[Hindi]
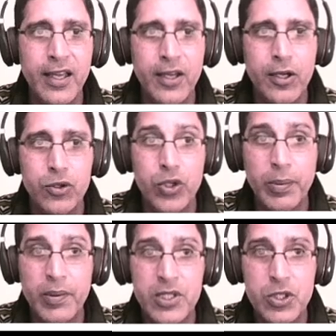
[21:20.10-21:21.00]
है
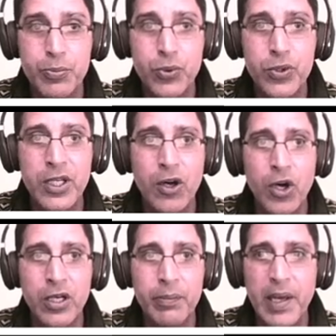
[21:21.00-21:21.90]
जो आपके उस
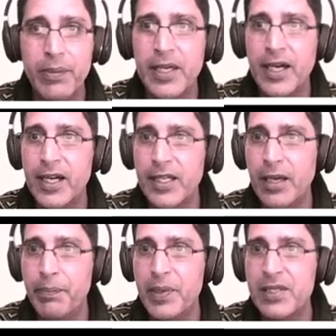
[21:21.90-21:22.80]
पूरी ऑर्गन पाइप की आ
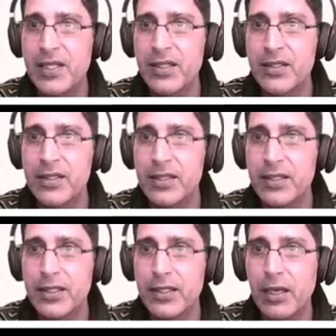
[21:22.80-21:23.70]
रही है पिस्टन
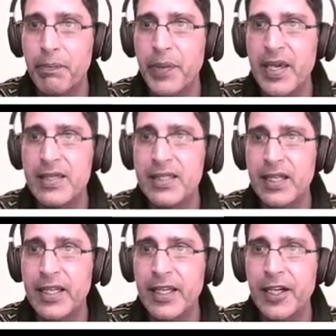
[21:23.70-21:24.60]
कि बेस
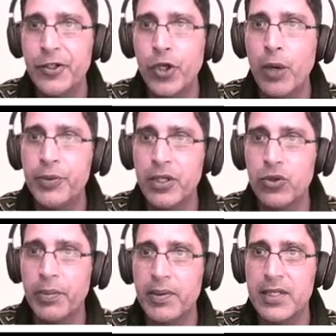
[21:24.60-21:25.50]
से लेके टॉप
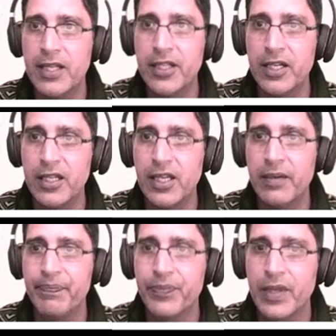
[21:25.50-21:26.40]
तक जो क्रॉस लेंथ आ
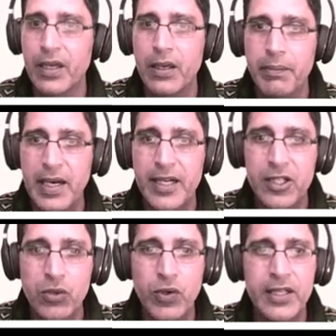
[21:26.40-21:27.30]
रही है मैं
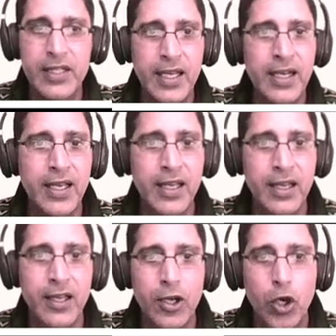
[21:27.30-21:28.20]
लट करता हूं वो लेंथ एल
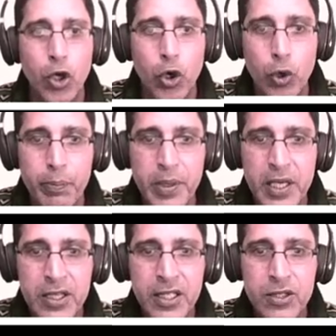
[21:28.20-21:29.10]
है और
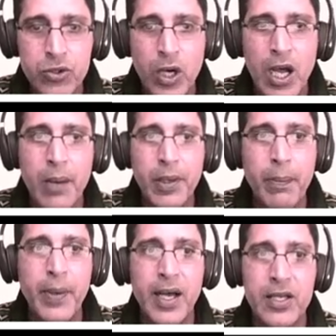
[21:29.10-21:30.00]
भीतर जो
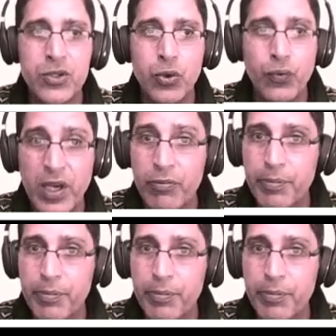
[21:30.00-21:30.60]
आपके पास जो